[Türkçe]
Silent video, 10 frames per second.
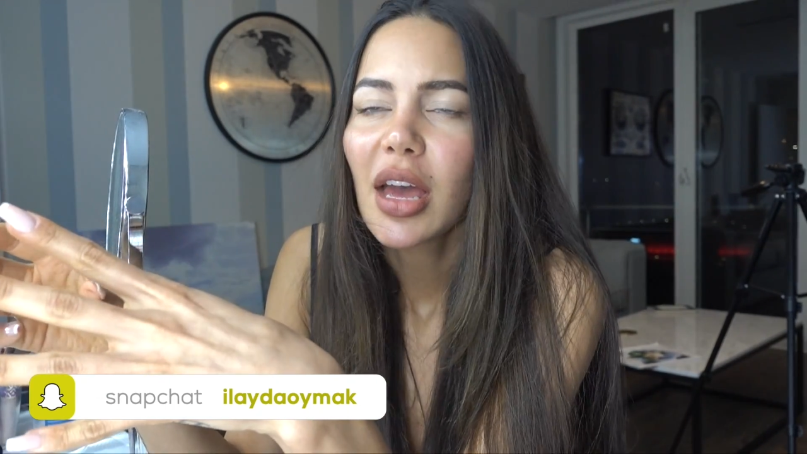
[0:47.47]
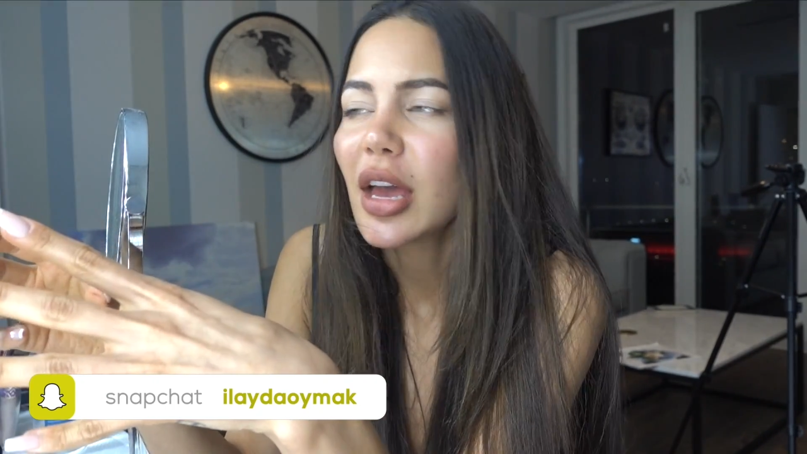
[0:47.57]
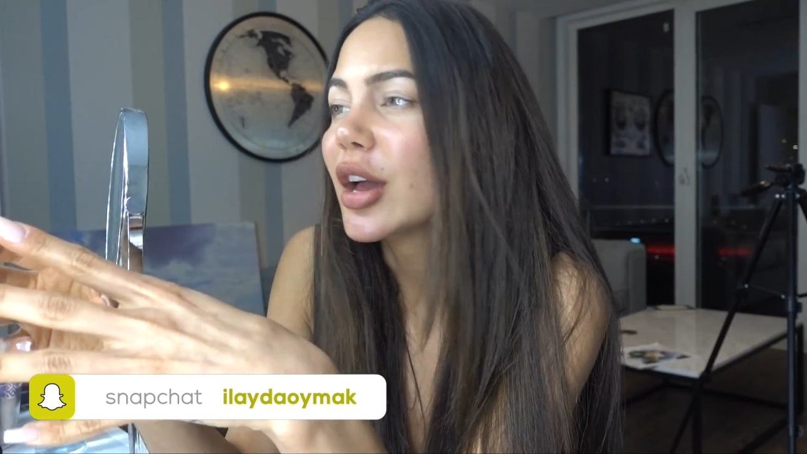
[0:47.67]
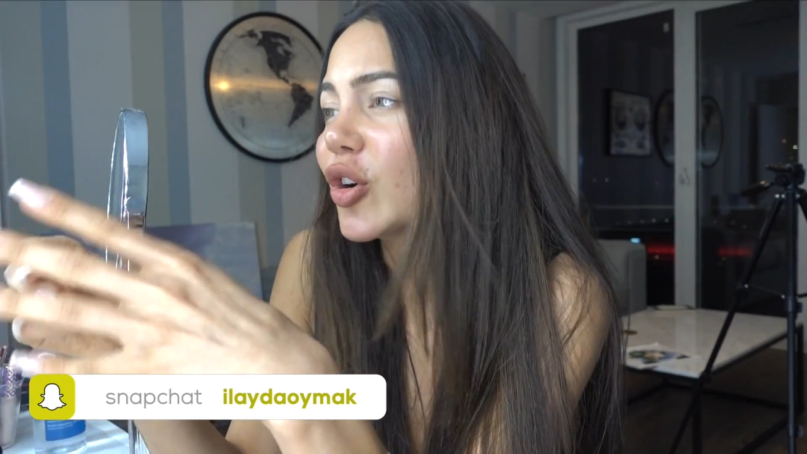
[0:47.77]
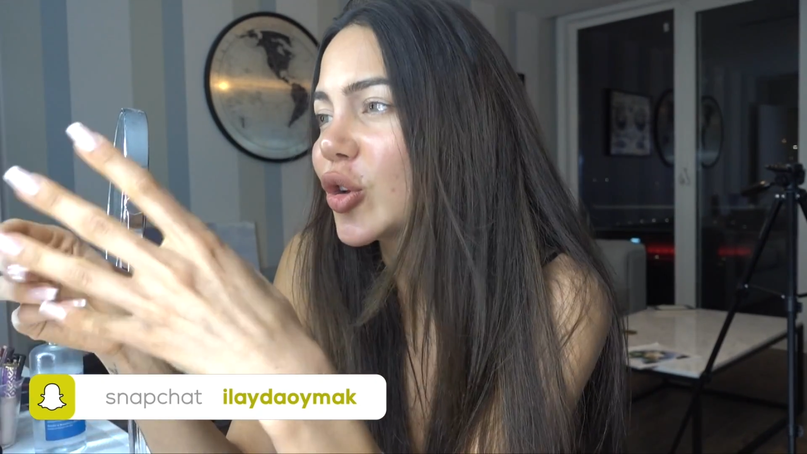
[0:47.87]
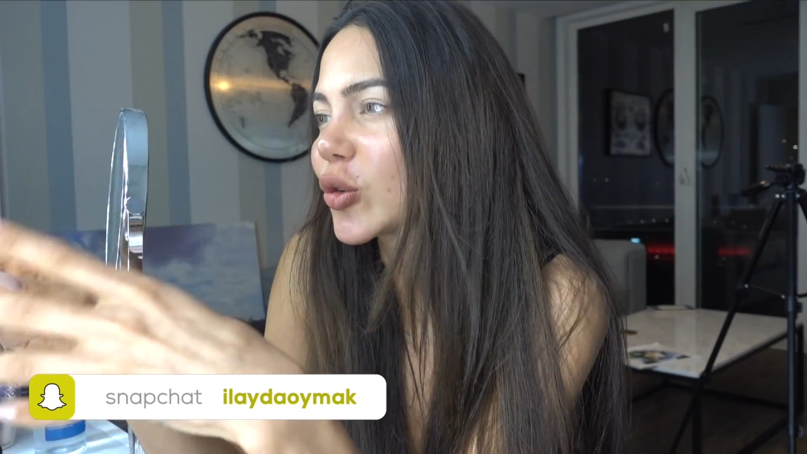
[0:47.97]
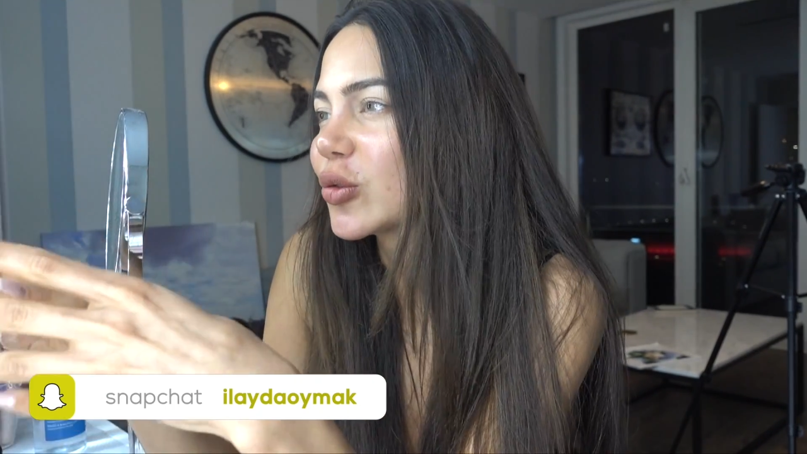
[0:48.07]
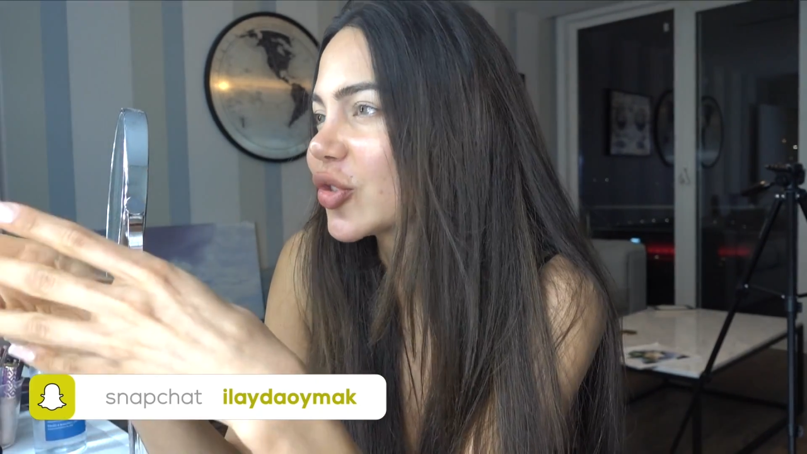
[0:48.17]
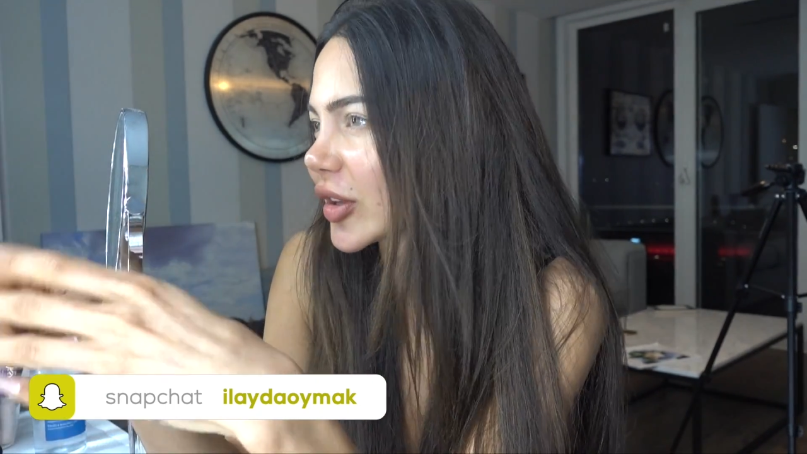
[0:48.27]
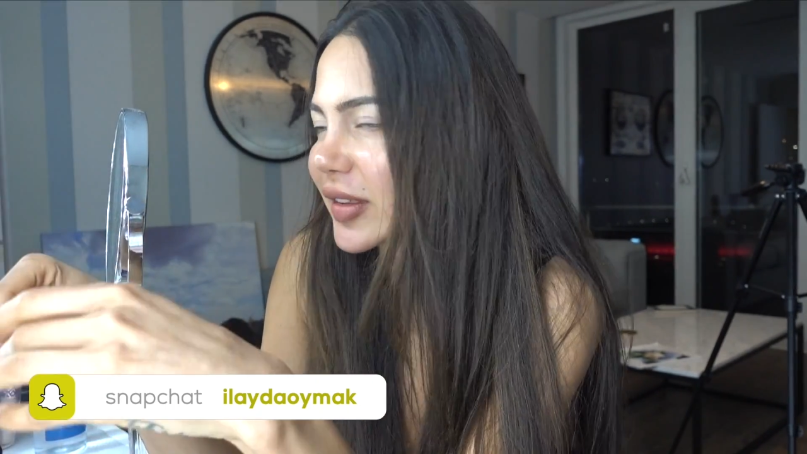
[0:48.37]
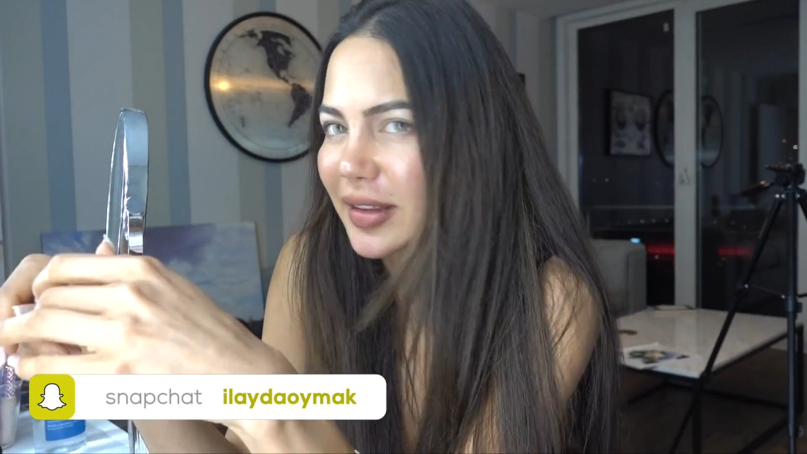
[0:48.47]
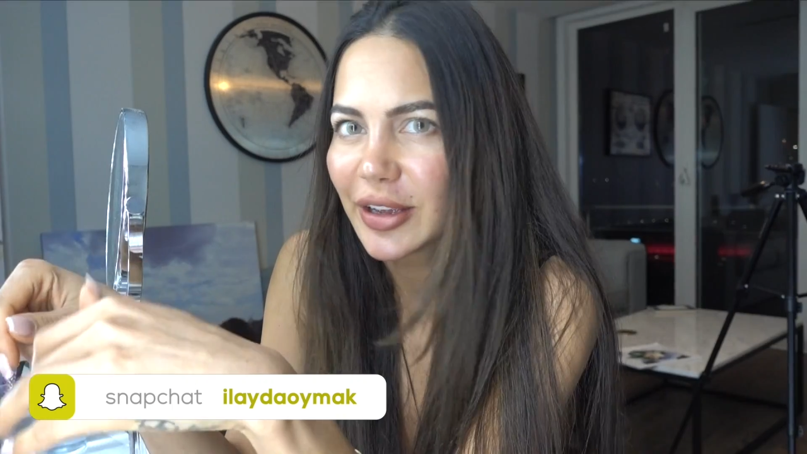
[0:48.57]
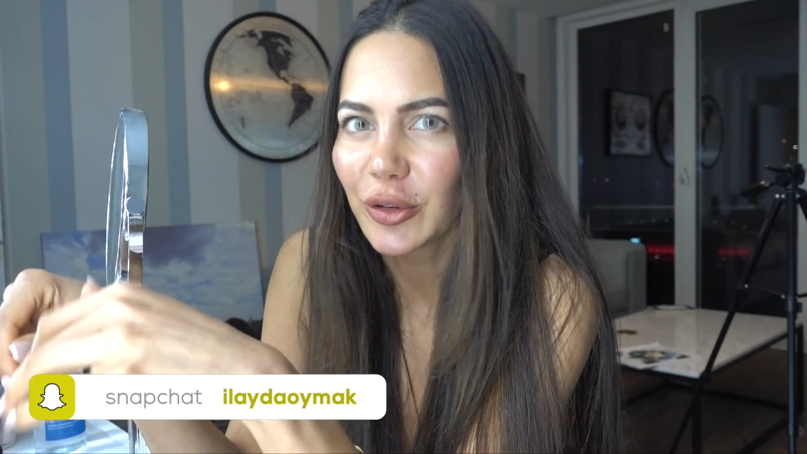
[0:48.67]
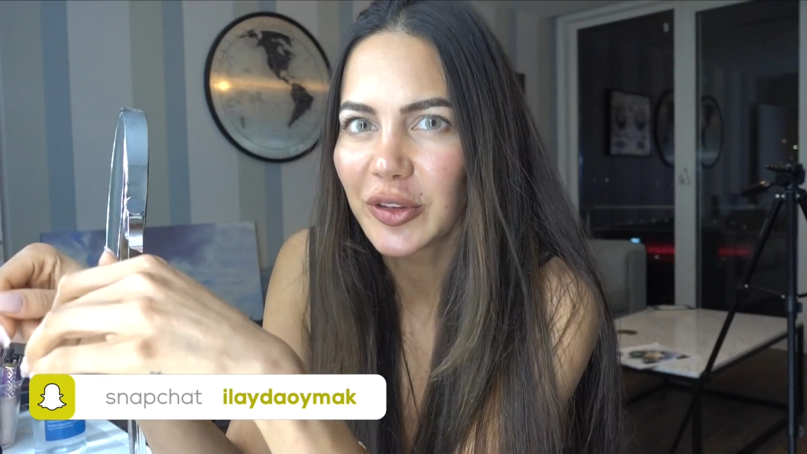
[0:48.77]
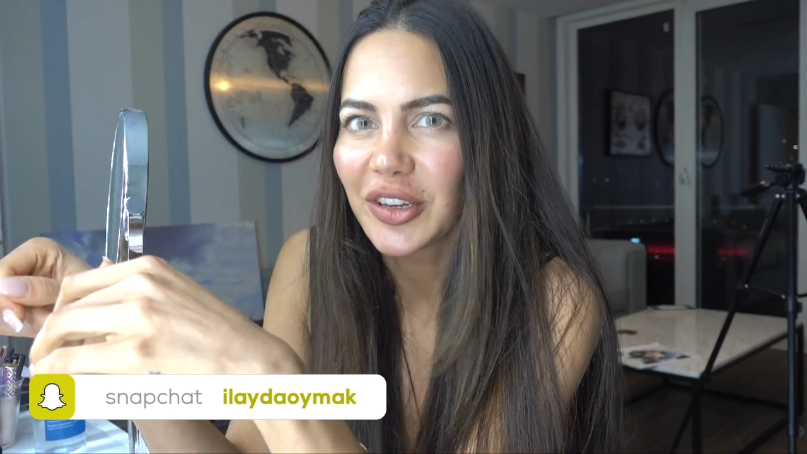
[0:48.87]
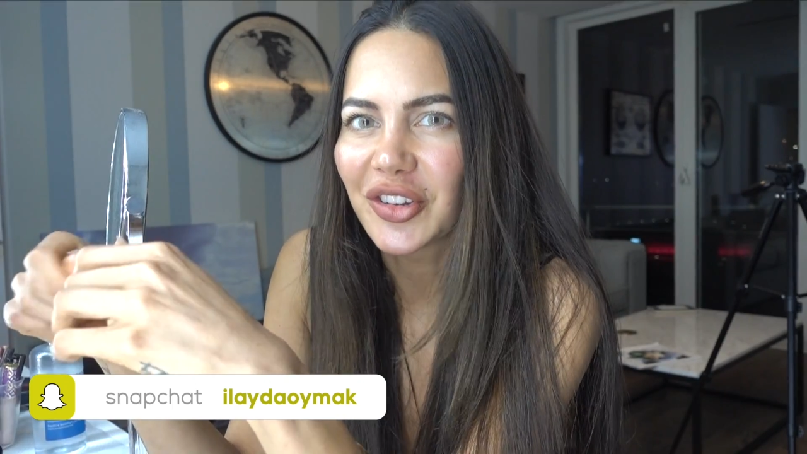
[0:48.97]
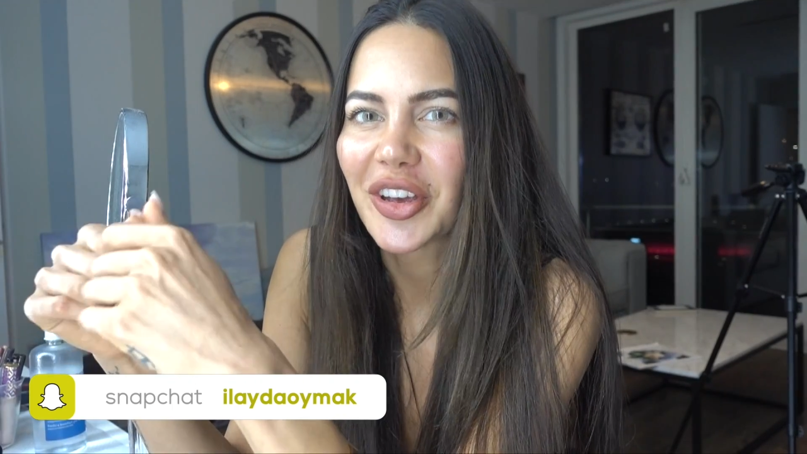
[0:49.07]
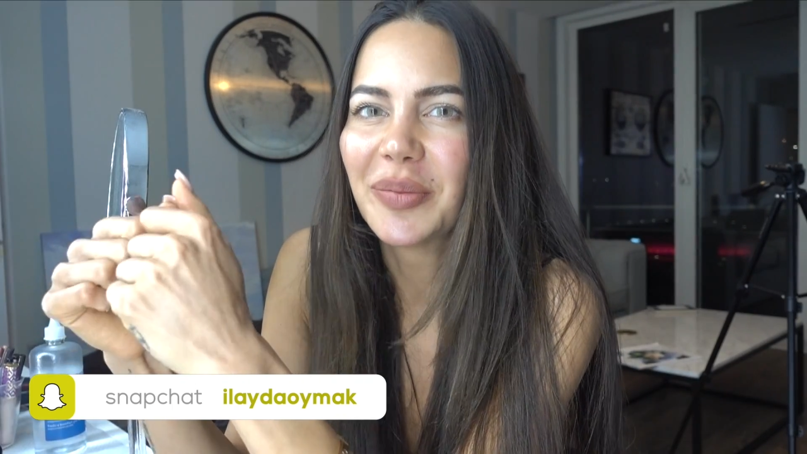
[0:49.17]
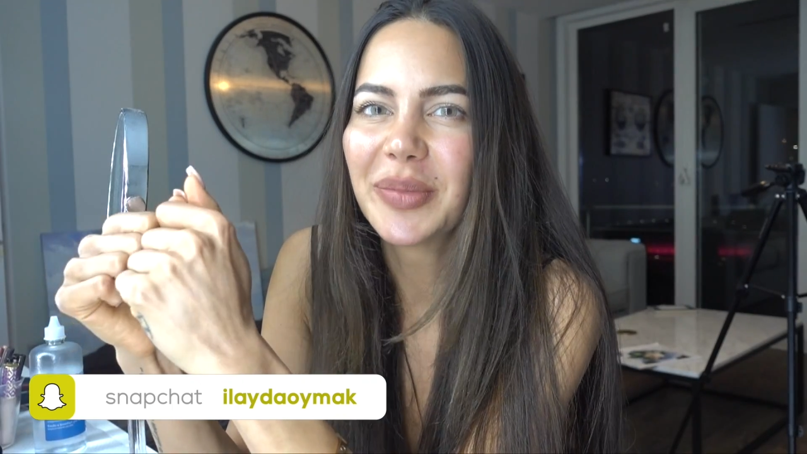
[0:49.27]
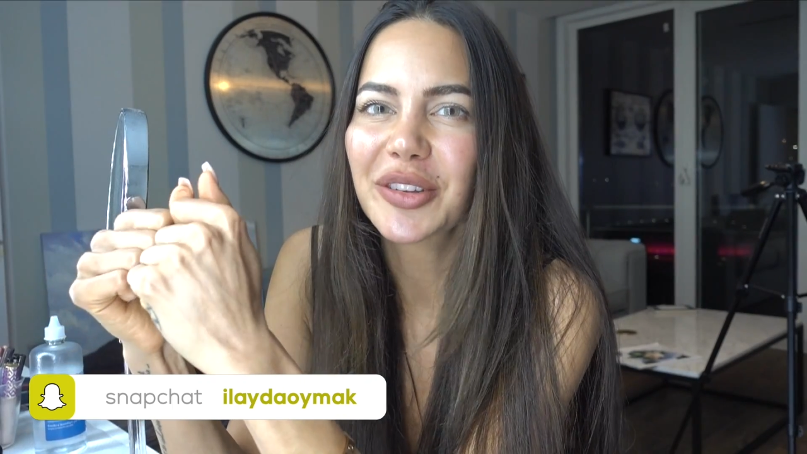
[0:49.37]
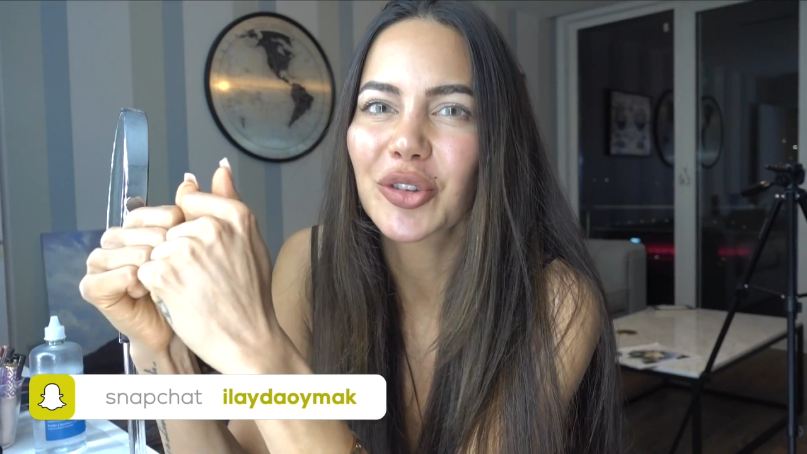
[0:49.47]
Ee, öyle olunca da size göstereceğim